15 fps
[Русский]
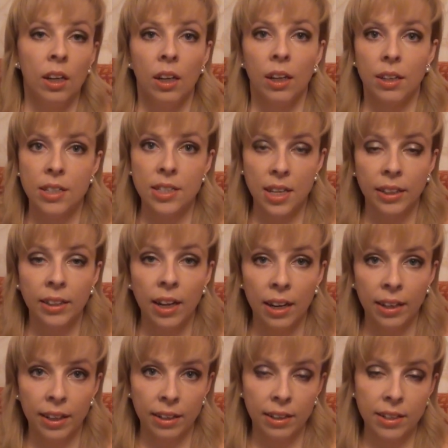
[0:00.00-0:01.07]

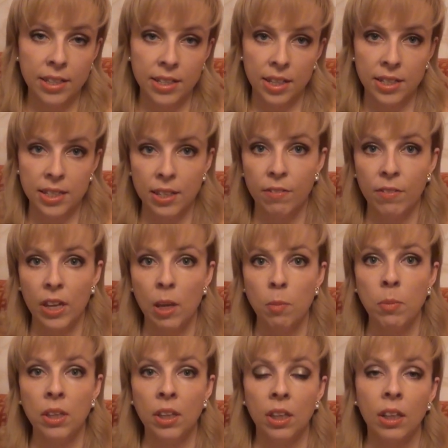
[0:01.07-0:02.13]
рациональная организация
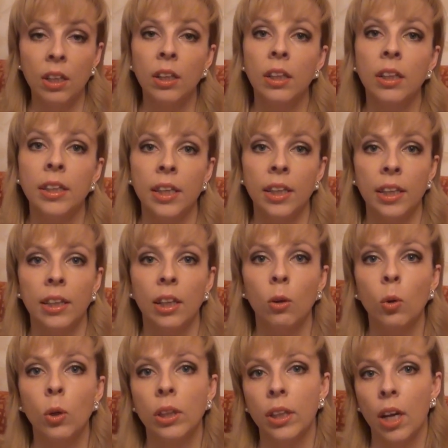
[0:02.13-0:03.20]
времени, некий
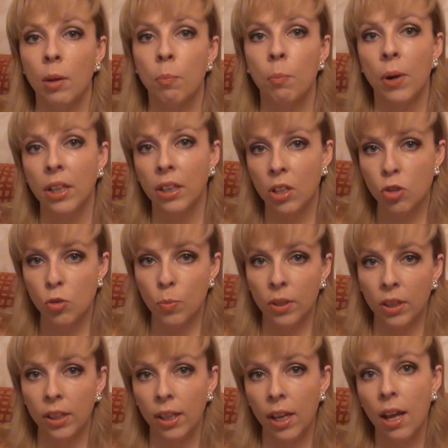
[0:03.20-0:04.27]
такой тайм-менеджмент.